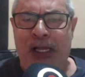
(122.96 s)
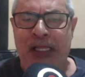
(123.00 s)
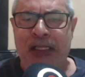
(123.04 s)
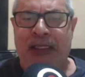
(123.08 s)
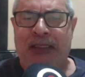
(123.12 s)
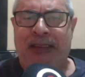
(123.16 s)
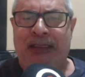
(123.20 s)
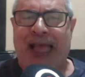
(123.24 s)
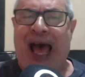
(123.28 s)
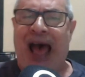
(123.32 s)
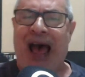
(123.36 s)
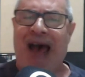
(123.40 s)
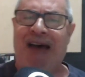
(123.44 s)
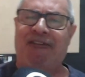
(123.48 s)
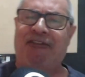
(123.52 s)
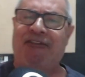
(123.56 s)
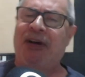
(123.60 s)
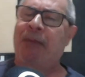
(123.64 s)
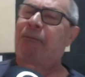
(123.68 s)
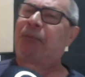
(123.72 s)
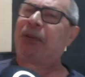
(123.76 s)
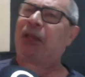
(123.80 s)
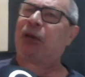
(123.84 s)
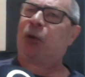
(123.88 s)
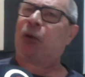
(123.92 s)

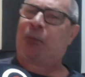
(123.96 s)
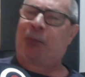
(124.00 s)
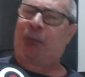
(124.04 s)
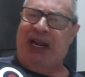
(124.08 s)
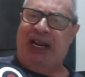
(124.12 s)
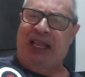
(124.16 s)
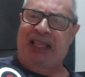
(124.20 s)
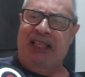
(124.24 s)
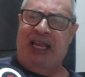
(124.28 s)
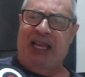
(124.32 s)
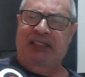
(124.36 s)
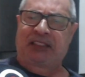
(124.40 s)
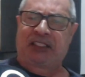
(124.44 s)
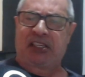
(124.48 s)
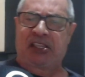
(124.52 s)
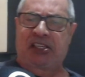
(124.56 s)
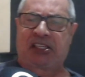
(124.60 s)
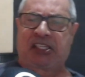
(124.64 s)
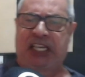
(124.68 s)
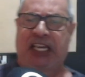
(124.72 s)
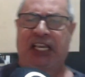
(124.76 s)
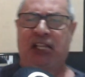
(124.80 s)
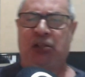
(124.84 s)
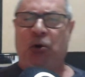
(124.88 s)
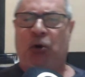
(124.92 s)
andava pelo Paraná
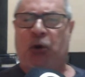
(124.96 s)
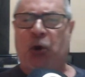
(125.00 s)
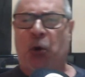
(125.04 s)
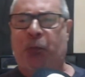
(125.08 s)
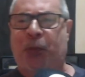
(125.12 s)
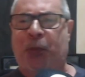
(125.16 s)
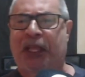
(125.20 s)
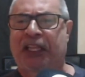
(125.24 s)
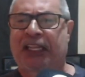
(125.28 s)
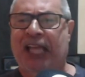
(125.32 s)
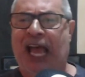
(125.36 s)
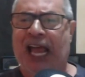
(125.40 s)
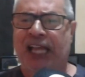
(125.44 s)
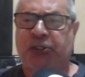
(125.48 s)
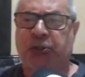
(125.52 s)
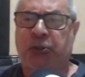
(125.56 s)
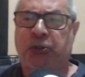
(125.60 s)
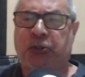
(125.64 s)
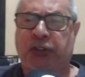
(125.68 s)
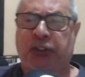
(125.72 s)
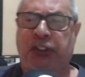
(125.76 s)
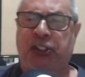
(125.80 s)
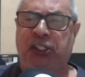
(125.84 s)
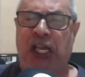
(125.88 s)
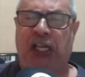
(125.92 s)
dizendo que o
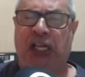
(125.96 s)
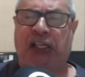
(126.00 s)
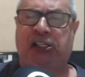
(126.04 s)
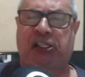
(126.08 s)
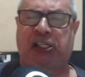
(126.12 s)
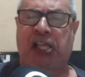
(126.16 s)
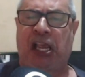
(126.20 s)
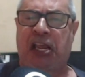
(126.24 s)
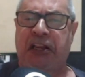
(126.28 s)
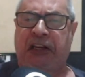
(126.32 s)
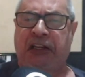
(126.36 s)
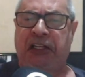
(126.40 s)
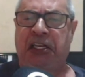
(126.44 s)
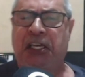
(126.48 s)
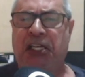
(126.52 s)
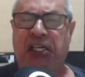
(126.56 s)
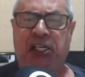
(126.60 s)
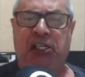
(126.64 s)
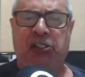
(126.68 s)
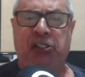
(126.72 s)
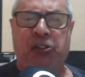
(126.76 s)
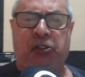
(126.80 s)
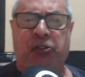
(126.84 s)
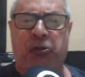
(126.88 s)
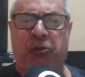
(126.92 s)
pedágio tinha que ser
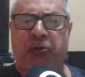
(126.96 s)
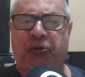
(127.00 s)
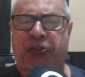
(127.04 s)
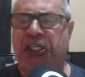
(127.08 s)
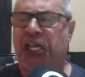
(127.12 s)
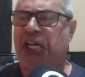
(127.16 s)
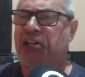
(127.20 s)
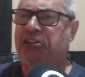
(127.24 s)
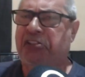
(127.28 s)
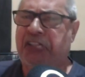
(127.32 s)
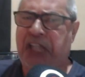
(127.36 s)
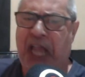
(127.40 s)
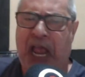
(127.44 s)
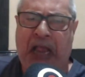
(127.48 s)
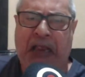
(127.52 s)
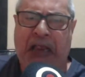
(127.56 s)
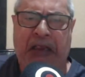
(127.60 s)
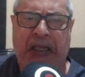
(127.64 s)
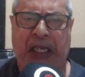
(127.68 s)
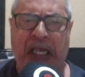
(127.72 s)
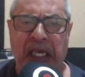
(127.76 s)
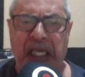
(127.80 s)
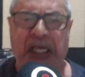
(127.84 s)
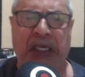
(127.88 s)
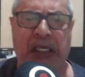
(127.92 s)
isso, tinha que ser
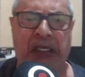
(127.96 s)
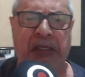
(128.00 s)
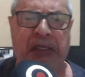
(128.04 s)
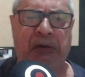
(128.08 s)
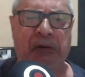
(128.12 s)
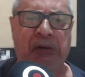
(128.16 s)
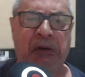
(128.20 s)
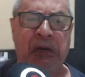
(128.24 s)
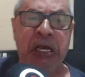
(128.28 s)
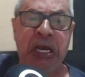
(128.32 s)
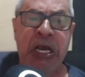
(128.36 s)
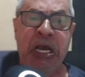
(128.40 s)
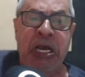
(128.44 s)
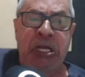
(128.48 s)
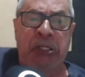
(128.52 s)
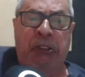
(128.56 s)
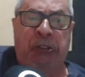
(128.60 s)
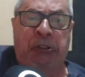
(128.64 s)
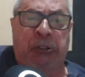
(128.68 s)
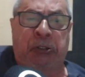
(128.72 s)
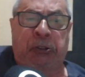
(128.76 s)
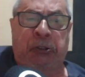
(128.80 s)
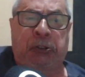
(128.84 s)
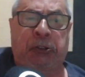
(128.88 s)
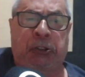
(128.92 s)
aquilo.
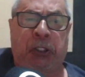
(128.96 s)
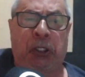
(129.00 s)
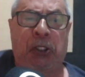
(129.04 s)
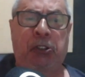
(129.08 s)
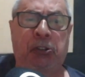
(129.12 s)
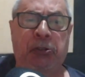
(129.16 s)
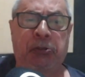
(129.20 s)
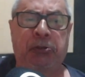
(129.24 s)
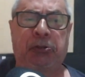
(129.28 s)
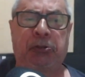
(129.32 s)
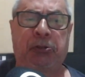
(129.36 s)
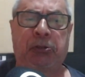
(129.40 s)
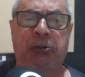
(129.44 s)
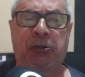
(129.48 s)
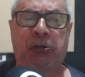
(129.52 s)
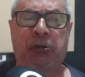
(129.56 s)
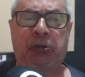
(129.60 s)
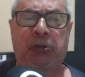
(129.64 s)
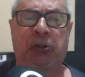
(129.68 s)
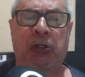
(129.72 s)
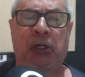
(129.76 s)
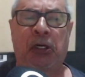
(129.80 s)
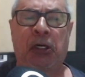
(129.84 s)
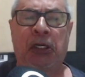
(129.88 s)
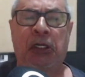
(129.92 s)

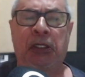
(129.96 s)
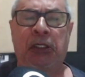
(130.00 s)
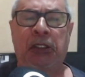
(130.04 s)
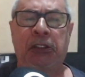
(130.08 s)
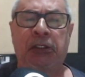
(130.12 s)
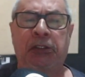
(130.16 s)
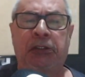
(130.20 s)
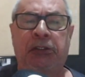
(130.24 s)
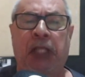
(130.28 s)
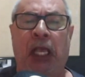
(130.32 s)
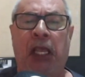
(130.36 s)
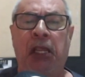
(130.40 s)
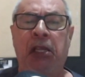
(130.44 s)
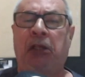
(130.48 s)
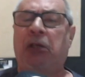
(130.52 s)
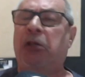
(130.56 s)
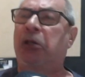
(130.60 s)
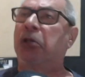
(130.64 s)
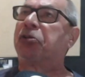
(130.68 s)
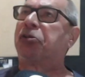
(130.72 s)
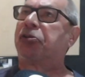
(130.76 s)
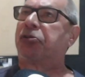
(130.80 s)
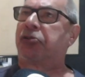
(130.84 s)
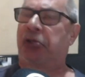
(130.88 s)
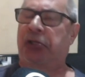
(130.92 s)
Tudo tem
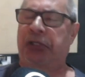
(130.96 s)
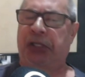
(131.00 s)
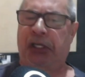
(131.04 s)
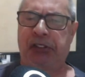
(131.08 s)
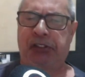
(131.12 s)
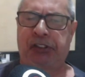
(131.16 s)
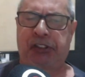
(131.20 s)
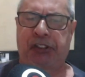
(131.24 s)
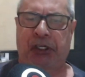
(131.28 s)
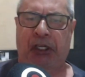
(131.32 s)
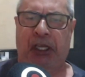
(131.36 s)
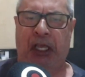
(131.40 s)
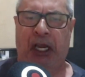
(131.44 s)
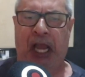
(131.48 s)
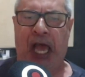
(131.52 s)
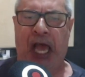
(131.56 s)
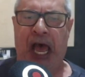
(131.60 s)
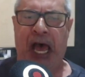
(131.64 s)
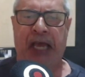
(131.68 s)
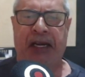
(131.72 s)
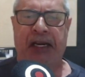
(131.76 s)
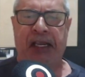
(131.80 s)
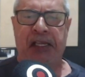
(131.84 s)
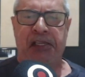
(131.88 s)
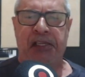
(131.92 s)
que ser às
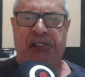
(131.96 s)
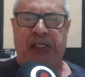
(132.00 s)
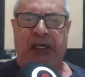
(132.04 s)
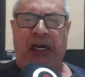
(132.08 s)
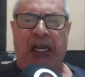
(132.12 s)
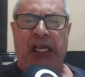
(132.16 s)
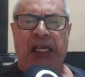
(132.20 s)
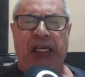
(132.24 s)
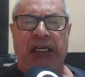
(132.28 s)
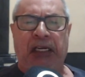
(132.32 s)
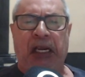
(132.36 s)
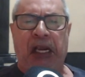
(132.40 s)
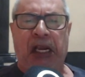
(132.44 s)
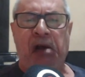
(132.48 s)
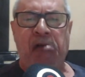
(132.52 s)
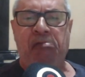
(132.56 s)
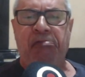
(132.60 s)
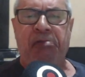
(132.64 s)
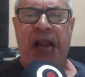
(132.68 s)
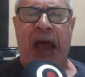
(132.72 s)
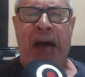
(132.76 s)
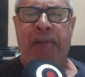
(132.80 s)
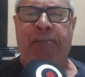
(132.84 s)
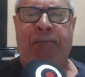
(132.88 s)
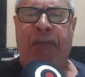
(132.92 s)
claras, leilão
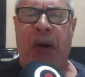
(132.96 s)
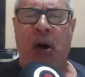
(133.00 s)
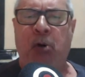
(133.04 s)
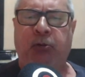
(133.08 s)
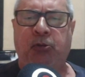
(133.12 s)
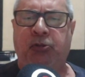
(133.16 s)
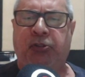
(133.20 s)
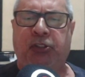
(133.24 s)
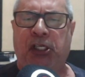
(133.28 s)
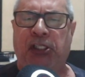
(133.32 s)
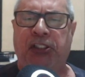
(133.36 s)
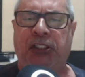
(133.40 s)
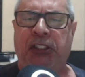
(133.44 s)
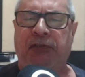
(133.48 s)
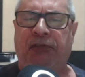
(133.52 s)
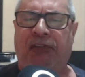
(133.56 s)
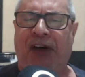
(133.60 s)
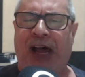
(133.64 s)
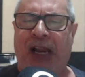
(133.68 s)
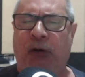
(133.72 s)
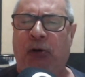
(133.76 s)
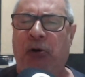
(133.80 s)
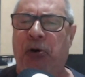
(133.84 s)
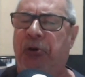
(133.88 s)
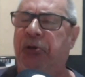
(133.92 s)
na bolsa de
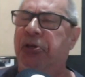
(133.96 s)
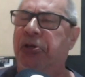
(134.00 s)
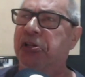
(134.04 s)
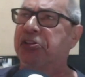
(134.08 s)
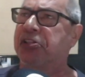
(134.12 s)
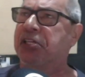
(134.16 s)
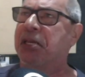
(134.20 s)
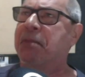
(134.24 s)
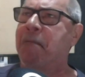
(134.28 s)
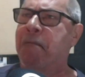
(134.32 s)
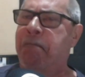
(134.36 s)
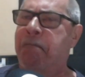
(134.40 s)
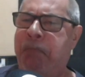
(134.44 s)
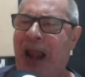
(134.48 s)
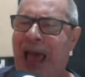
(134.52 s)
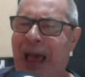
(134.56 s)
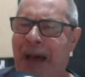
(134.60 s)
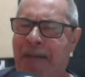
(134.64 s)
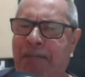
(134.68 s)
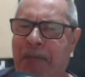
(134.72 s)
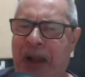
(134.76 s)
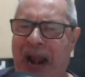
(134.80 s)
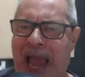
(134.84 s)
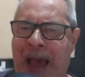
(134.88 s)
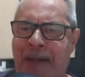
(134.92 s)
valores e blá
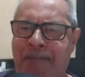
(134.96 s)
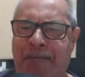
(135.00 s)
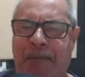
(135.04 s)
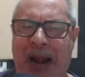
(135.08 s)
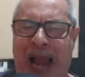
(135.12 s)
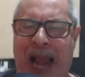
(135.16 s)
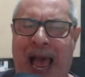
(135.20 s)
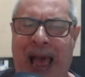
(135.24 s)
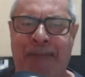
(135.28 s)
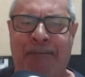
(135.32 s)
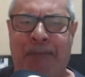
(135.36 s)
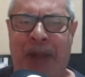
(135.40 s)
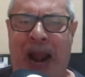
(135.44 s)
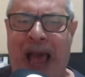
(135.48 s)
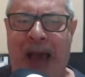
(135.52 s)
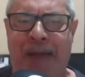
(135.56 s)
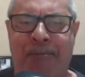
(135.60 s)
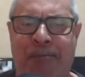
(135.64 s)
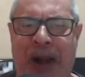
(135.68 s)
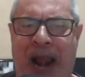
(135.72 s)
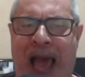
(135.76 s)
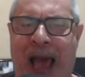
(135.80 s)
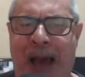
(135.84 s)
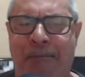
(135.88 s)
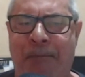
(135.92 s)
blá blá blá
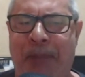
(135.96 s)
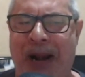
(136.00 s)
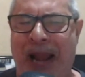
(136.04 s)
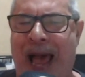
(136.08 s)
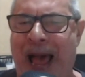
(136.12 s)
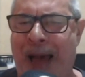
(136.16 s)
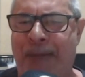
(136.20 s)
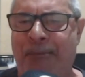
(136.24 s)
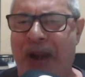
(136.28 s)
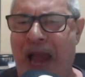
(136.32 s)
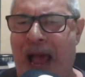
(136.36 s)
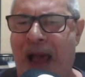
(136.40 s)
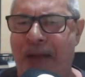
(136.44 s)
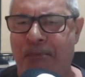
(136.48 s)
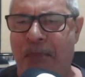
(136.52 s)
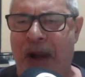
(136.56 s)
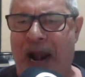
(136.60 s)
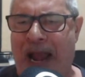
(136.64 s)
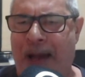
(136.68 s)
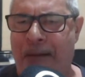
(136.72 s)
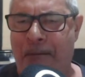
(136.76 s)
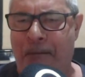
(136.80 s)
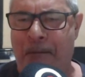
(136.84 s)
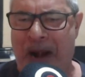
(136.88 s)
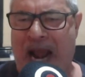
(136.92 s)
blá blá blá
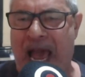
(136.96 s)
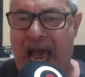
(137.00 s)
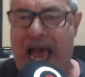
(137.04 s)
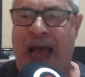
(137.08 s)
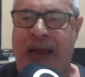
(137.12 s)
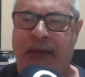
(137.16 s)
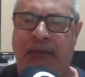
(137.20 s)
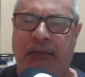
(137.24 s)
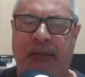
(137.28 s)
blá. blá.